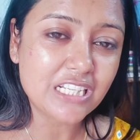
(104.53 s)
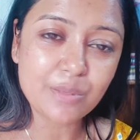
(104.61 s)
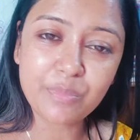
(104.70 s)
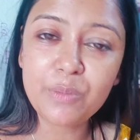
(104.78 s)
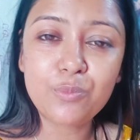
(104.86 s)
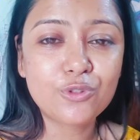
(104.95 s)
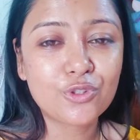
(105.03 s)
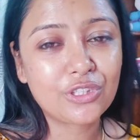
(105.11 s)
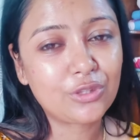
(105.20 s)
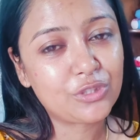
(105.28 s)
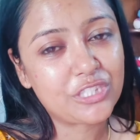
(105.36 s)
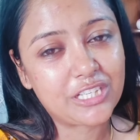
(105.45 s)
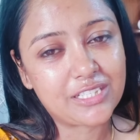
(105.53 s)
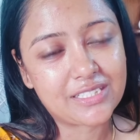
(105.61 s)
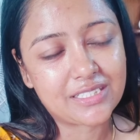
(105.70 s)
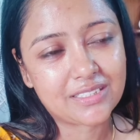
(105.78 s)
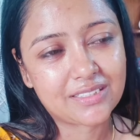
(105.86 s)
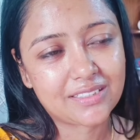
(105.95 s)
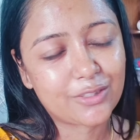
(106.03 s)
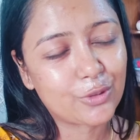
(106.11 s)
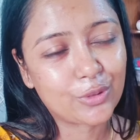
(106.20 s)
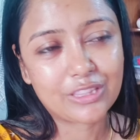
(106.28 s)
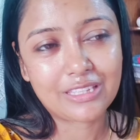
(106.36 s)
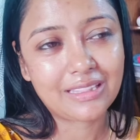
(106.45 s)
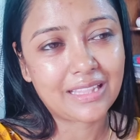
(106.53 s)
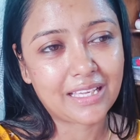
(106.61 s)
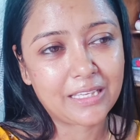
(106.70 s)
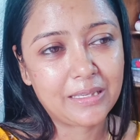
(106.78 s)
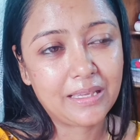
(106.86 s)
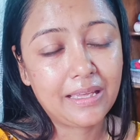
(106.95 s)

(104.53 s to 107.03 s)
আসা মানে পুজো কিন্তু শেষ সত্যি তাই